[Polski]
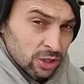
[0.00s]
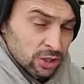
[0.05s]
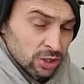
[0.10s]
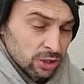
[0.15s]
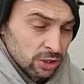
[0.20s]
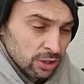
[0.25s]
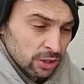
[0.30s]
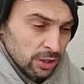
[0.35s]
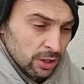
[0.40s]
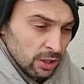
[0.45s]

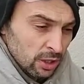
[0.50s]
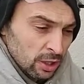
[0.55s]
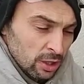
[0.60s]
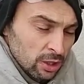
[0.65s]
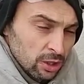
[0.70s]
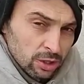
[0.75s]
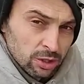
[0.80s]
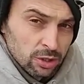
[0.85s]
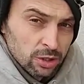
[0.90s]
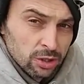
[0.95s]
czy,
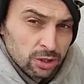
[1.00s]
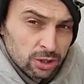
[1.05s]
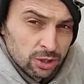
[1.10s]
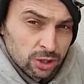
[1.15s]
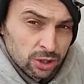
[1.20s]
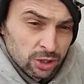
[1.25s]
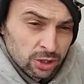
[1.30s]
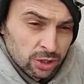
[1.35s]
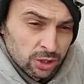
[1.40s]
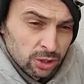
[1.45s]
e,
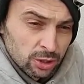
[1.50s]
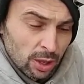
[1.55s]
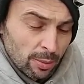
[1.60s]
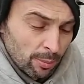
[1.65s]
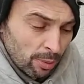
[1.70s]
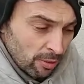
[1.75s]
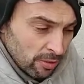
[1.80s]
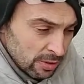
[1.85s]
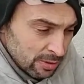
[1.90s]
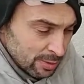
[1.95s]
czy, czy
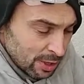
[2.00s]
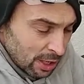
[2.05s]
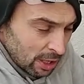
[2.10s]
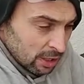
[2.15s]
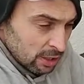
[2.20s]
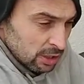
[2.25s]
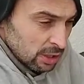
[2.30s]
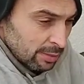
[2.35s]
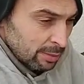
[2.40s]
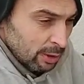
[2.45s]
tam powiedzmy
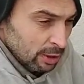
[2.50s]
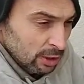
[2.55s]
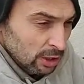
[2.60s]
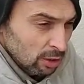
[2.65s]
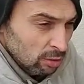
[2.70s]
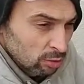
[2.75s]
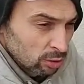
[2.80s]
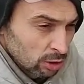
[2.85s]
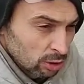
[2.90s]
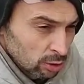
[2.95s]
jakaś
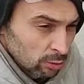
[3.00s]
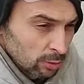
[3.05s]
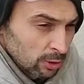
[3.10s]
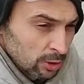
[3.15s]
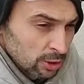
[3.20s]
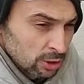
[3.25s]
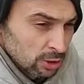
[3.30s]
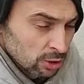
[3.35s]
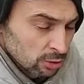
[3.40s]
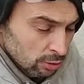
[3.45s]
rabata, która tu
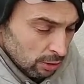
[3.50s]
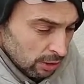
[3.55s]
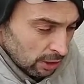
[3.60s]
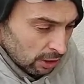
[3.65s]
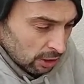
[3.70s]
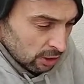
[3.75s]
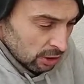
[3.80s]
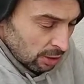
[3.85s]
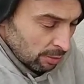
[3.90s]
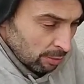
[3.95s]
będzie rosła,
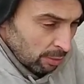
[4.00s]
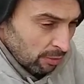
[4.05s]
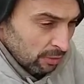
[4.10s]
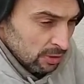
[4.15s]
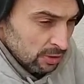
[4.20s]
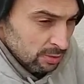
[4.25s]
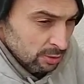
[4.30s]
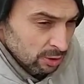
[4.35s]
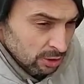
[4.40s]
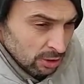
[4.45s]
jakieś tam
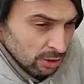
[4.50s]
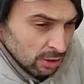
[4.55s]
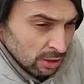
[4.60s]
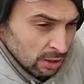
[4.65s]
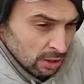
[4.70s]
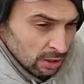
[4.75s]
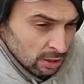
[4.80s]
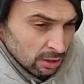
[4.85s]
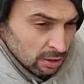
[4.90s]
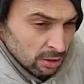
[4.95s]
powiedzmy
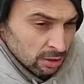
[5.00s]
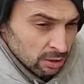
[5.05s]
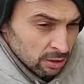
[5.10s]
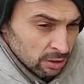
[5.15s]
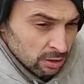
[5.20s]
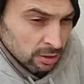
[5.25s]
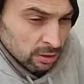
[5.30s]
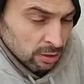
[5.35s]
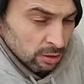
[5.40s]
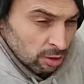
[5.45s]

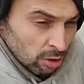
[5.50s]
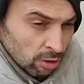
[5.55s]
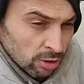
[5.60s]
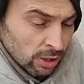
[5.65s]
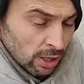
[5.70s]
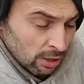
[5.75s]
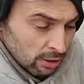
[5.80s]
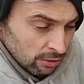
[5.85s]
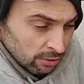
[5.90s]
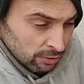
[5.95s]

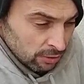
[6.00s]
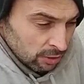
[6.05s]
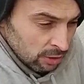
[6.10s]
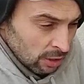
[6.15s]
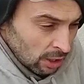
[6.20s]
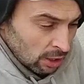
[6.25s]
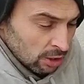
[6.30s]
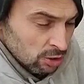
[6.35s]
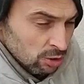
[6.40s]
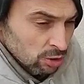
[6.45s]
kora i,
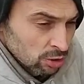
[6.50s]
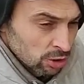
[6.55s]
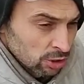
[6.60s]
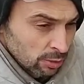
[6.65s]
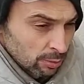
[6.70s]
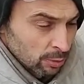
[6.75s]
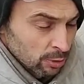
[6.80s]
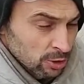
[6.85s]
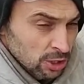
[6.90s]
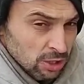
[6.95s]
i jakieś
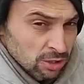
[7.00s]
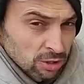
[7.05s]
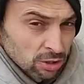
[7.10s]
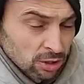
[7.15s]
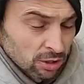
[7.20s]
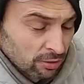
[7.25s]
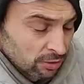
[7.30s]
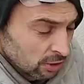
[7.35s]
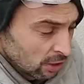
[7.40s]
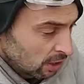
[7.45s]
rośliny
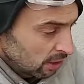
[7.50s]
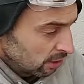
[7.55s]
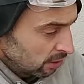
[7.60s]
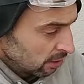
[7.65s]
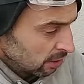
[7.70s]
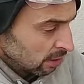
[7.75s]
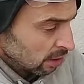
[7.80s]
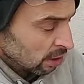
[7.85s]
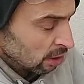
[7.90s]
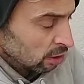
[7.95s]
posadzone w
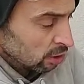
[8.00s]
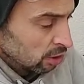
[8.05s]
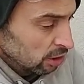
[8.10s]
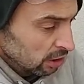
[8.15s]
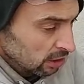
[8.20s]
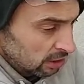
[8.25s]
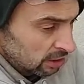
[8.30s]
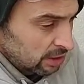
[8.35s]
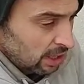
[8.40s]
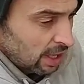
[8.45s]
niej,
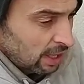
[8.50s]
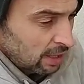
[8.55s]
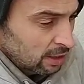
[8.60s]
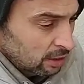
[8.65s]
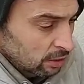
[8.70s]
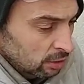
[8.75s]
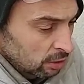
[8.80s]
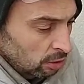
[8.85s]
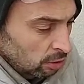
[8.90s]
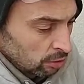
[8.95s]
i
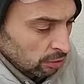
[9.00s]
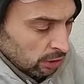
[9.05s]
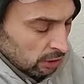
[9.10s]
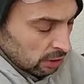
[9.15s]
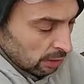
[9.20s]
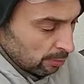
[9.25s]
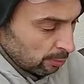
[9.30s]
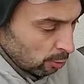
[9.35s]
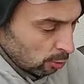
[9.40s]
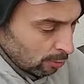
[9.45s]
tak e,
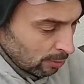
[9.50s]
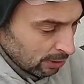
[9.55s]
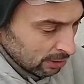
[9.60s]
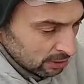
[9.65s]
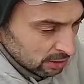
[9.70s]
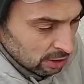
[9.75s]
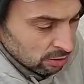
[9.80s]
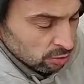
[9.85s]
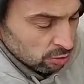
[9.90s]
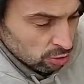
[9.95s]
one te pół
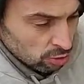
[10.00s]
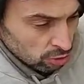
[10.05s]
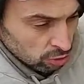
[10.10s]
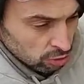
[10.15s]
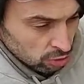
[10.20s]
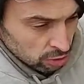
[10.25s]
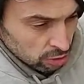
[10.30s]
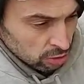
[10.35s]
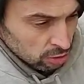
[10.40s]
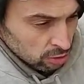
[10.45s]
metra już
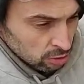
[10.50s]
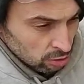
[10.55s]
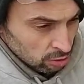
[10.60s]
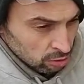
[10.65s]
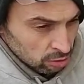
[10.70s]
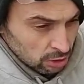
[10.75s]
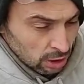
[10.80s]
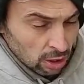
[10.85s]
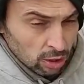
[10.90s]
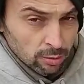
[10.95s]
od, e,
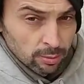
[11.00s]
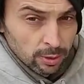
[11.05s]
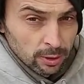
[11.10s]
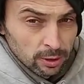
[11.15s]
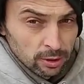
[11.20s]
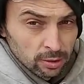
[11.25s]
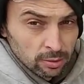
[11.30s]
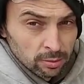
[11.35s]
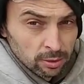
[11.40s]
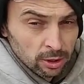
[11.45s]
od tego
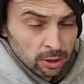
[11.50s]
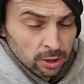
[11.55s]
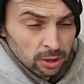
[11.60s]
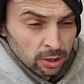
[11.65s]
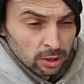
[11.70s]
będą,